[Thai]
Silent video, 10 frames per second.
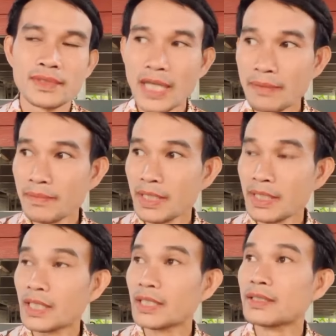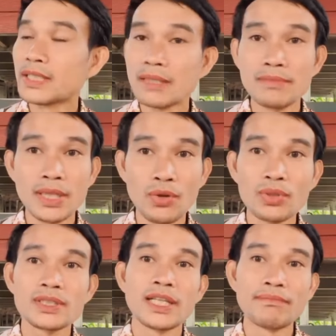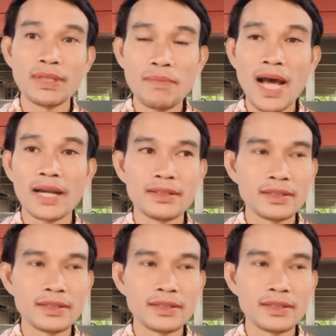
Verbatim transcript: ฉันมีเงิน ฉันมีรถ ฉันมีบ้าน